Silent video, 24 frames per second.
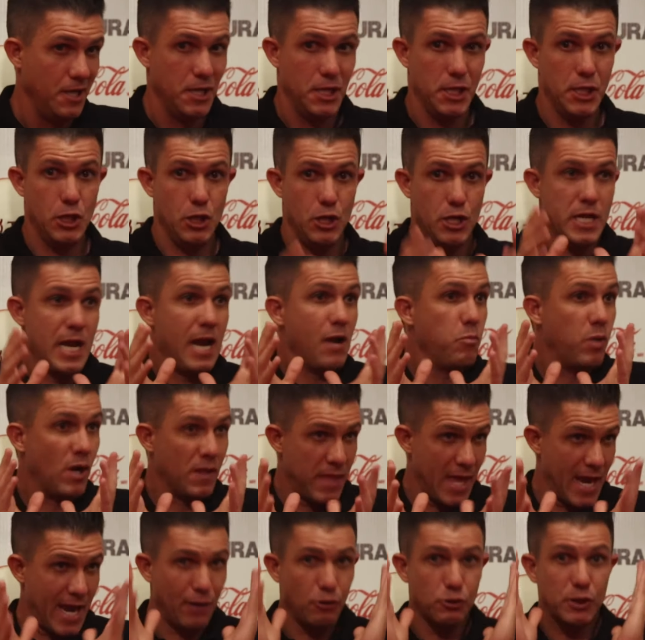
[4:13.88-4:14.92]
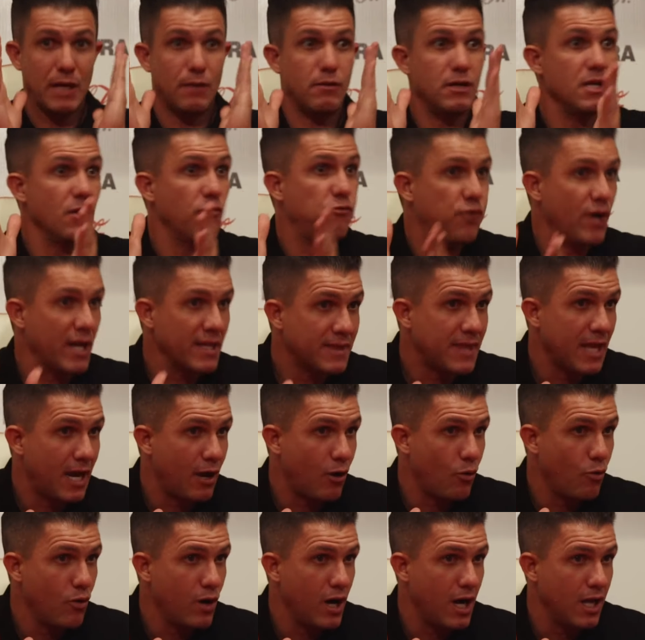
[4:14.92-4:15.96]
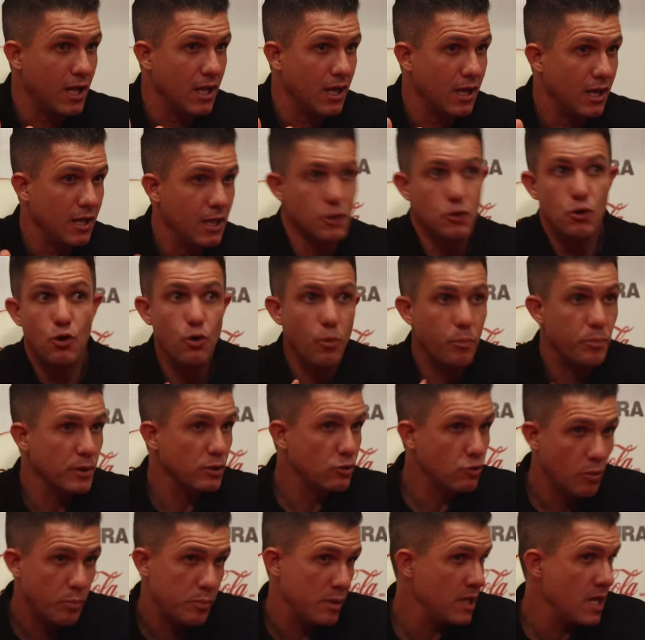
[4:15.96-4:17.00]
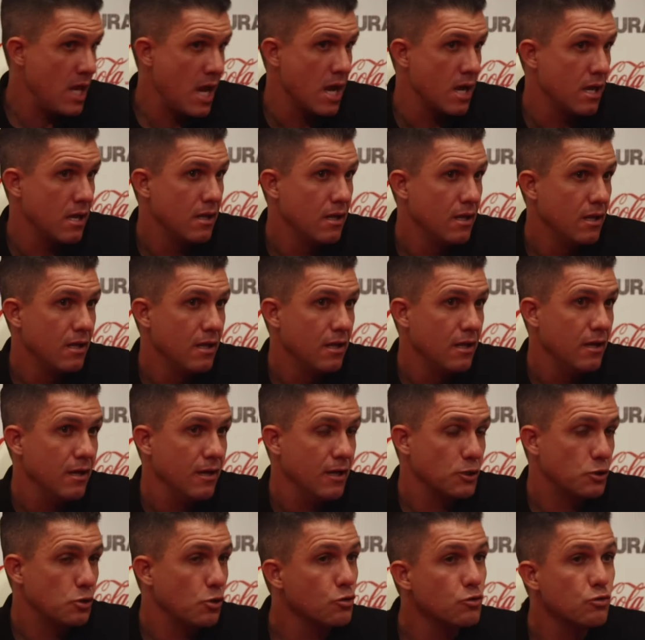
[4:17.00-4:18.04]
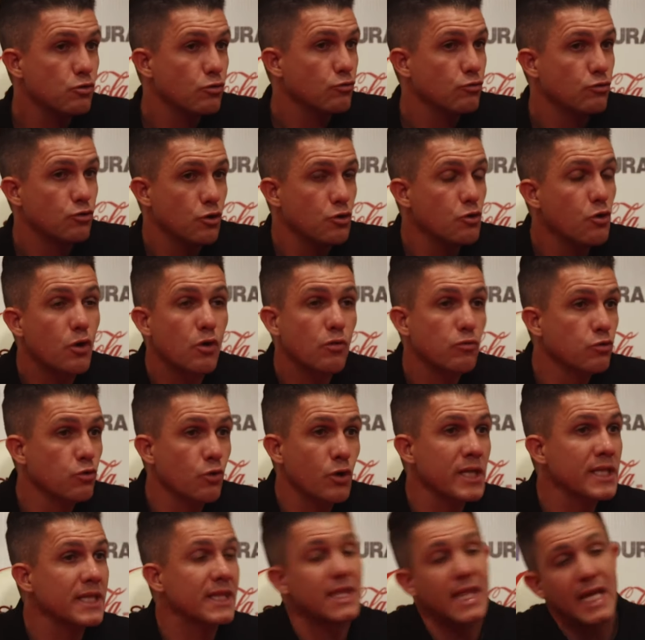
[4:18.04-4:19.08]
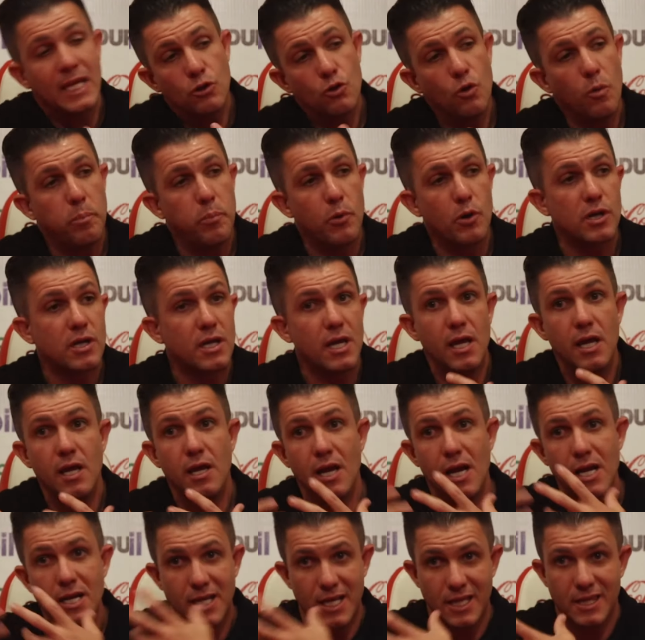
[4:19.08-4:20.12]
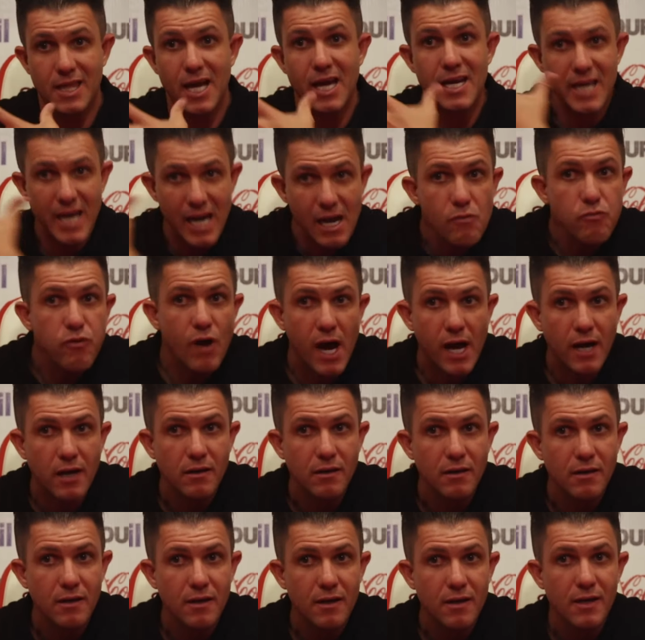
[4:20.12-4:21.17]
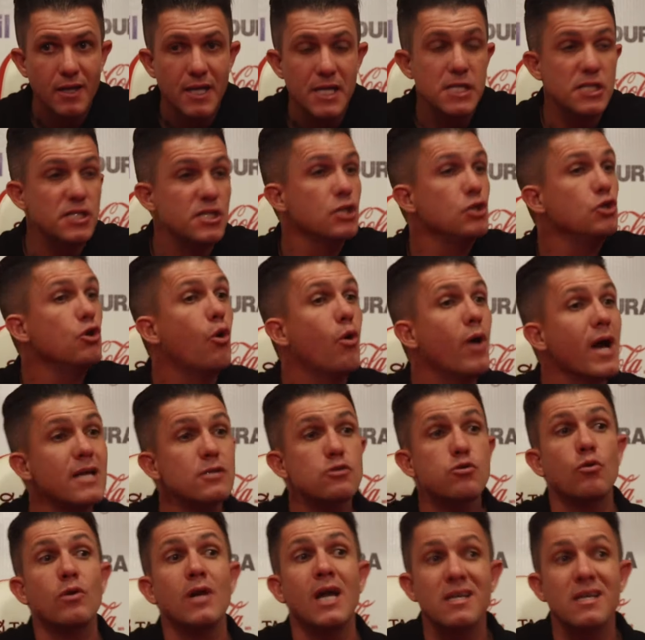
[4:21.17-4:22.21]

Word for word: Y, el banderado estaba de frente a la jugada y no lo pitó penal. Entonces yo no, no entiendo por qué el que está en el VAR si no es un